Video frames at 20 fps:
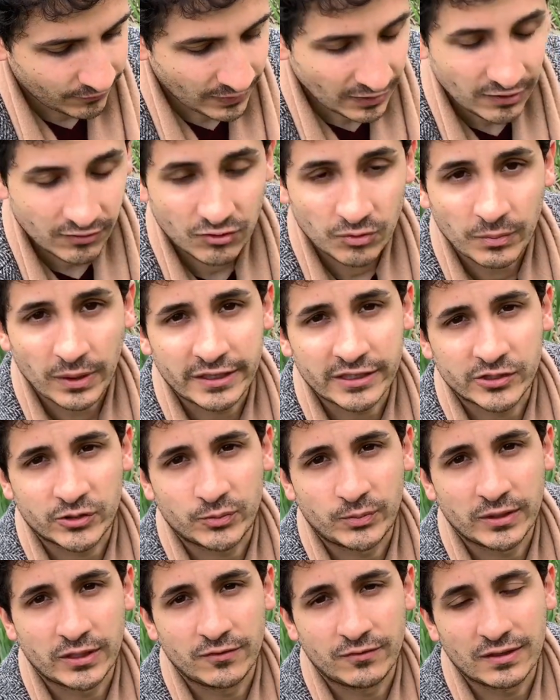Ich zum
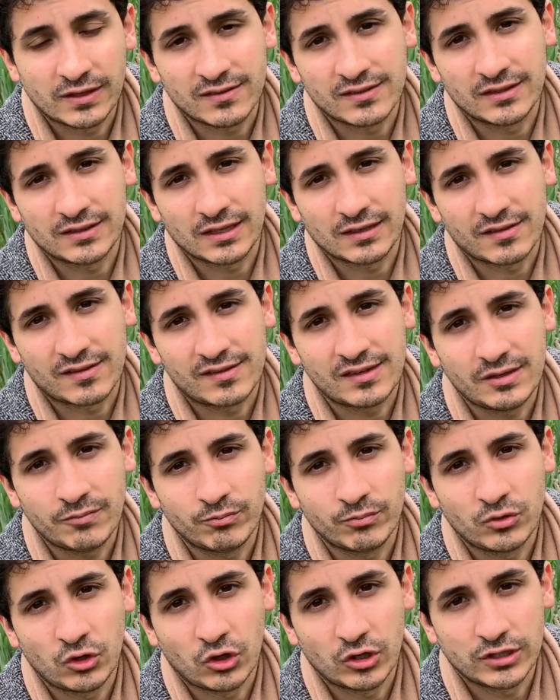Beispiel, wir sind jetzt
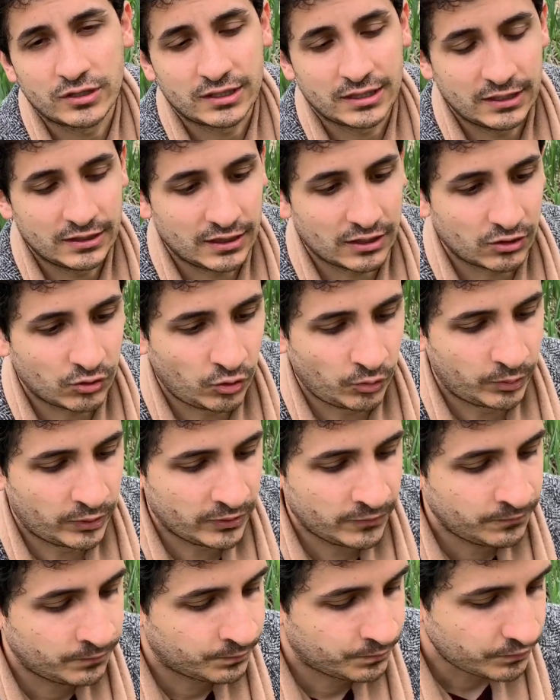sieben Leute in der
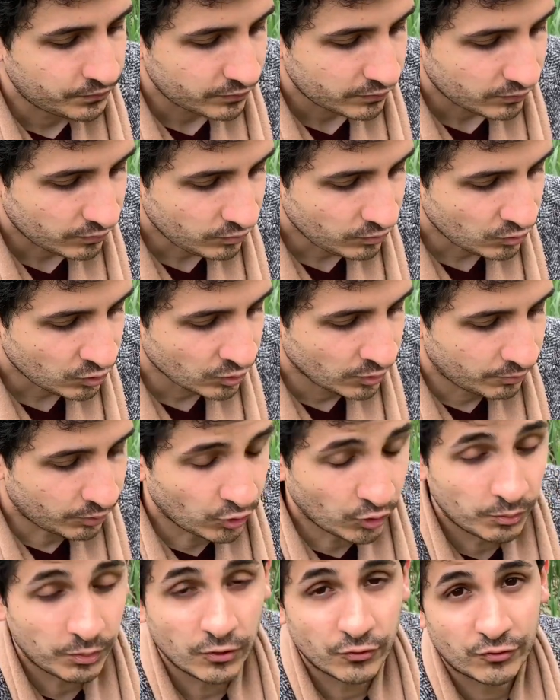Gruppe
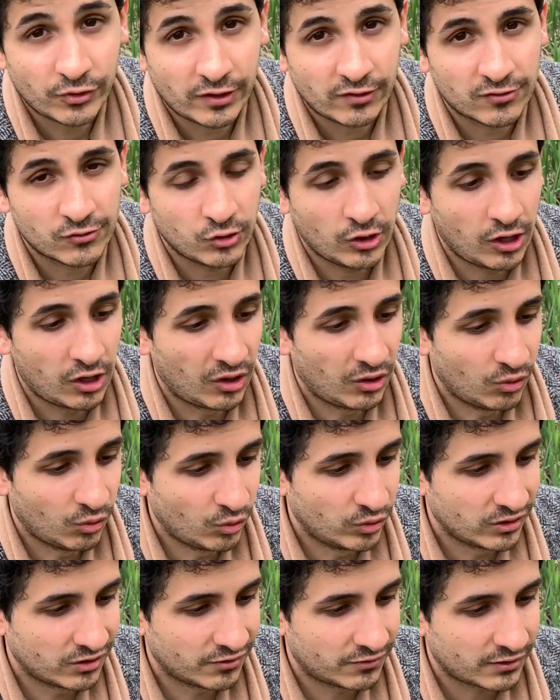pro Professor
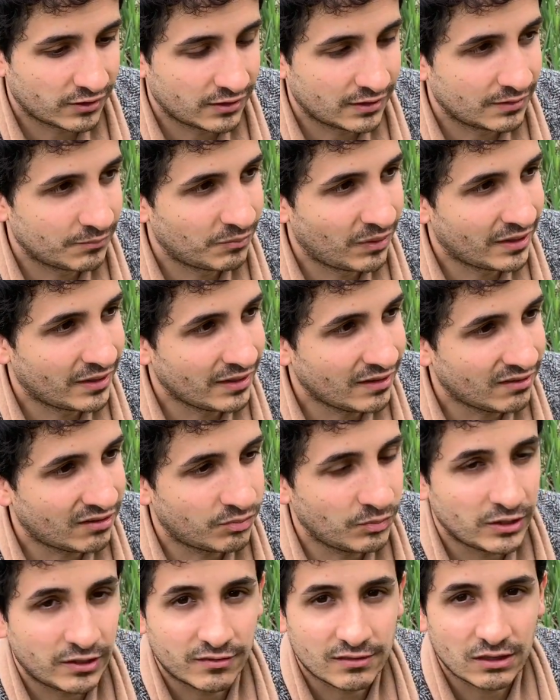und man
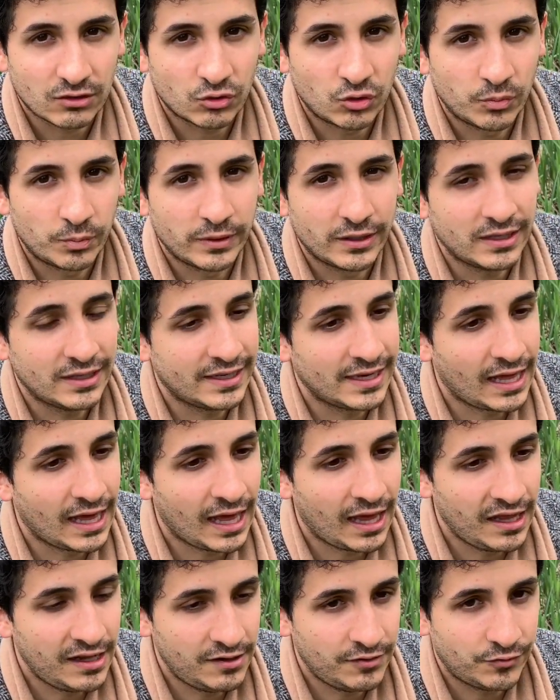ist mit dieser Gruppe in
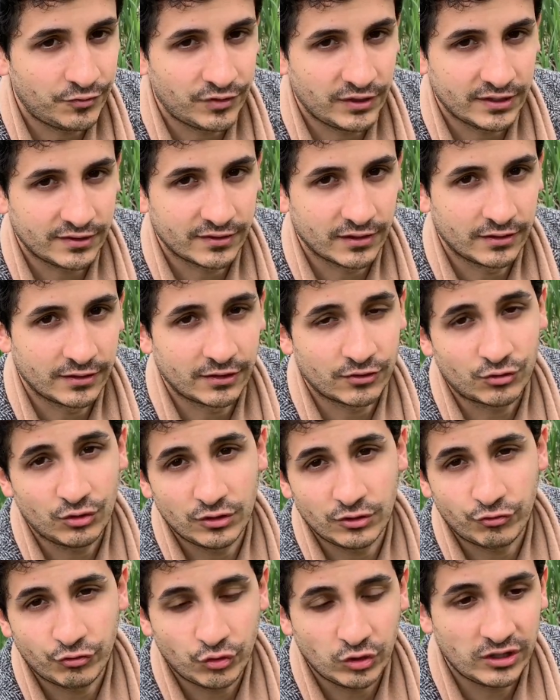allen Fächern.
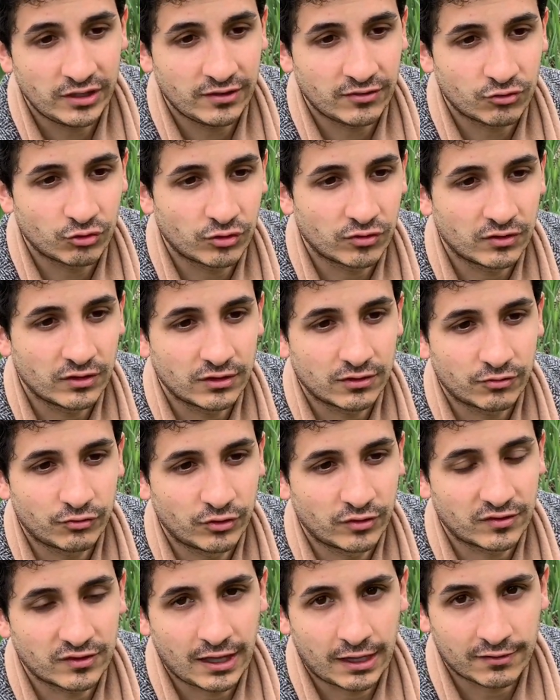Natürlich Vorlesungen sind
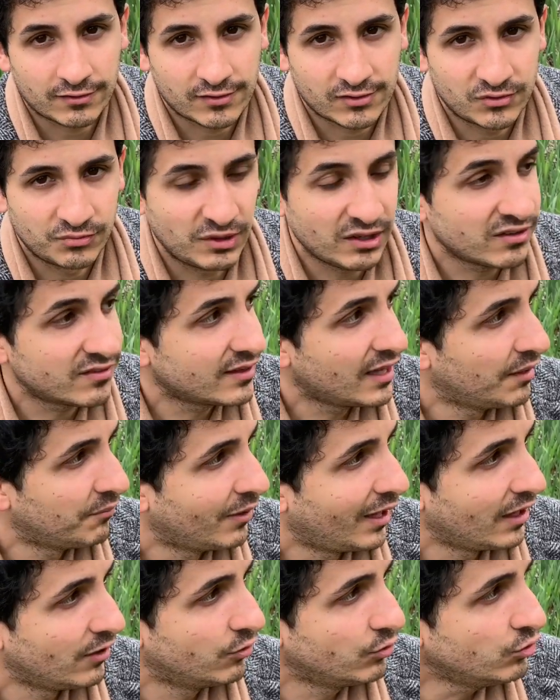für das ganze Semester,
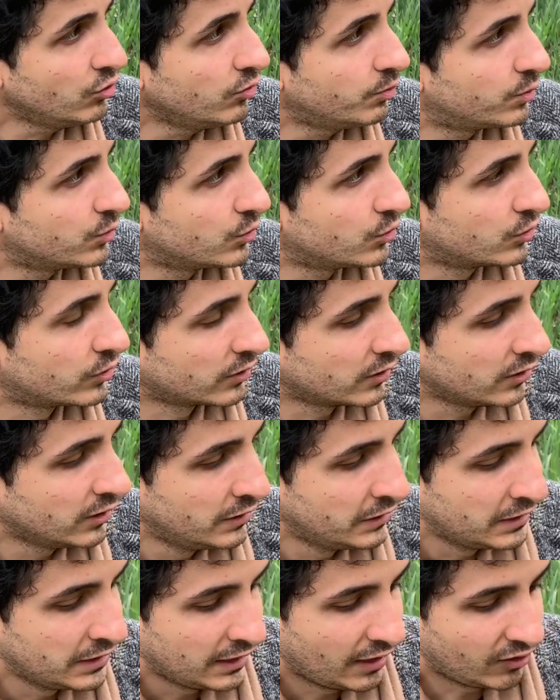aber alle Übungen,
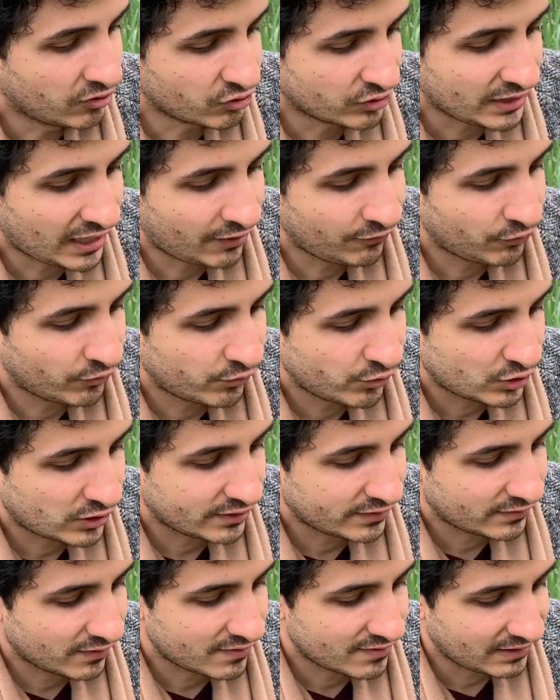also da, wo
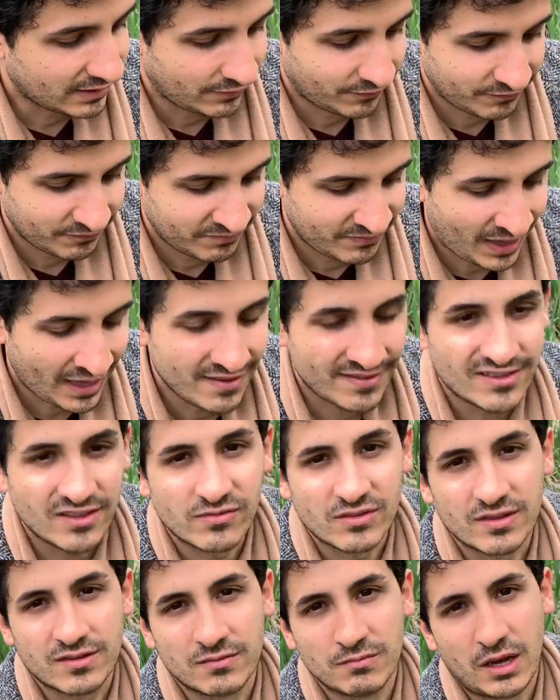wirklich das
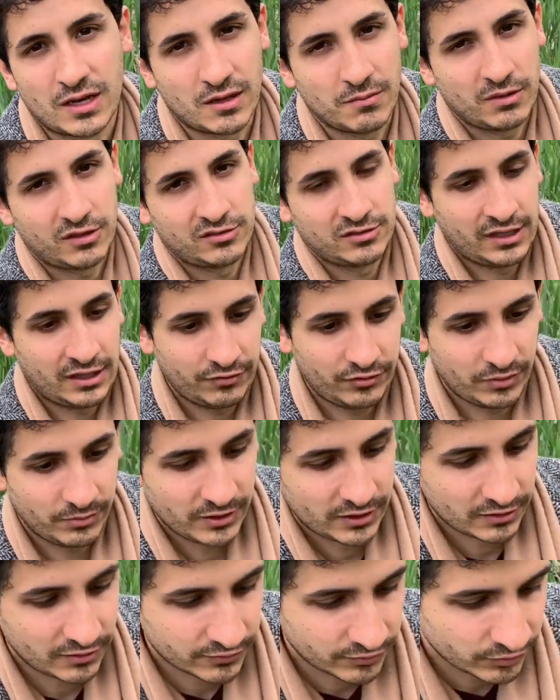meiste Wissen meiner Meinung nach
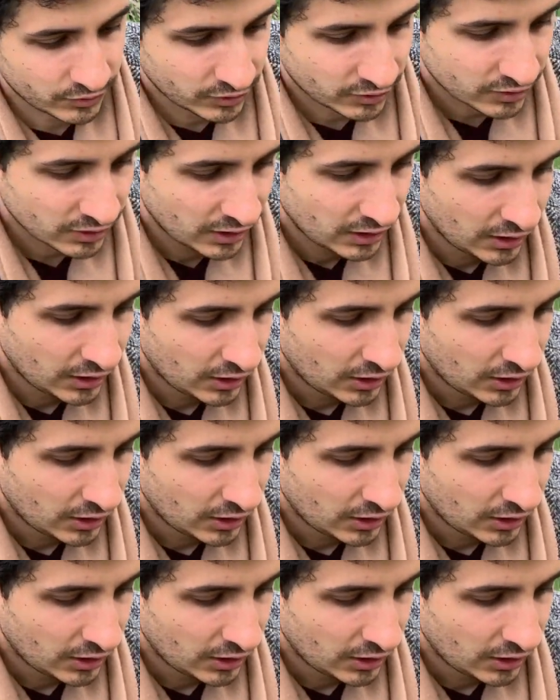vermittelt wird,